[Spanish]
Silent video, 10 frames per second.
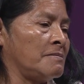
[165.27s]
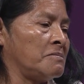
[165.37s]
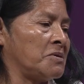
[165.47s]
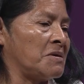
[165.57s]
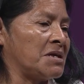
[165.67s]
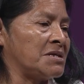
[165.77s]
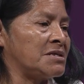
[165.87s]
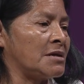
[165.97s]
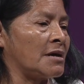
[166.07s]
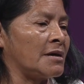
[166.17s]

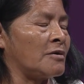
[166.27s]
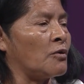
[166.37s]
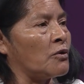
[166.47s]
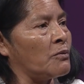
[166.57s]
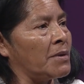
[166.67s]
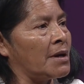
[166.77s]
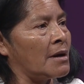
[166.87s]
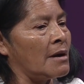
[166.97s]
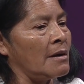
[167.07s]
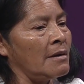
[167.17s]
violencia
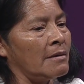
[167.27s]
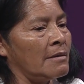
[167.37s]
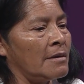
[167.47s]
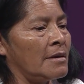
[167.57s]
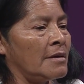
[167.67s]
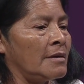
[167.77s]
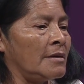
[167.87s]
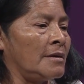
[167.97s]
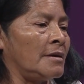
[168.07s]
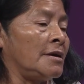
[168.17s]
económica
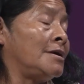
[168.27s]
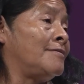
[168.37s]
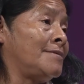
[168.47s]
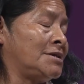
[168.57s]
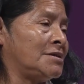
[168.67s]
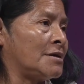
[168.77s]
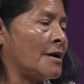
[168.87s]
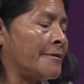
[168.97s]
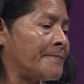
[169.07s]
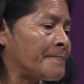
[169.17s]
eh, y
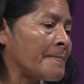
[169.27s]
física.